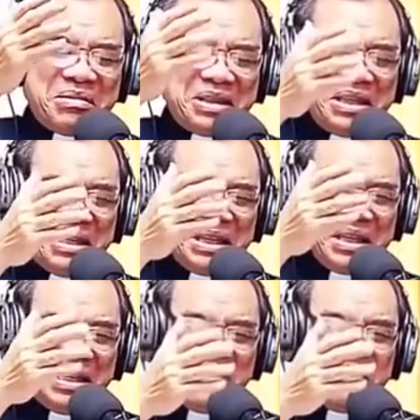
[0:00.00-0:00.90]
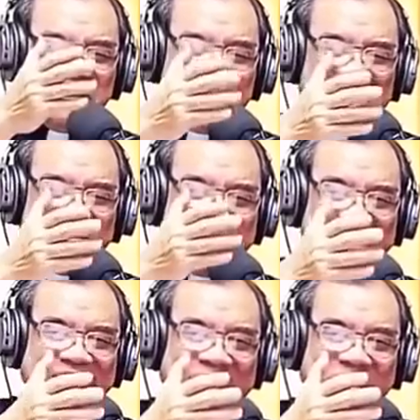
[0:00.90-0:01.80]
tình yêu dịu
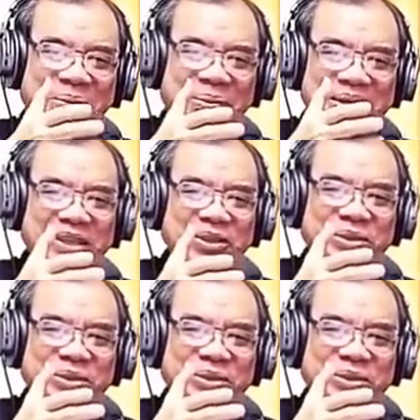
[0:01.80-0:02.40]
dàng của Thiên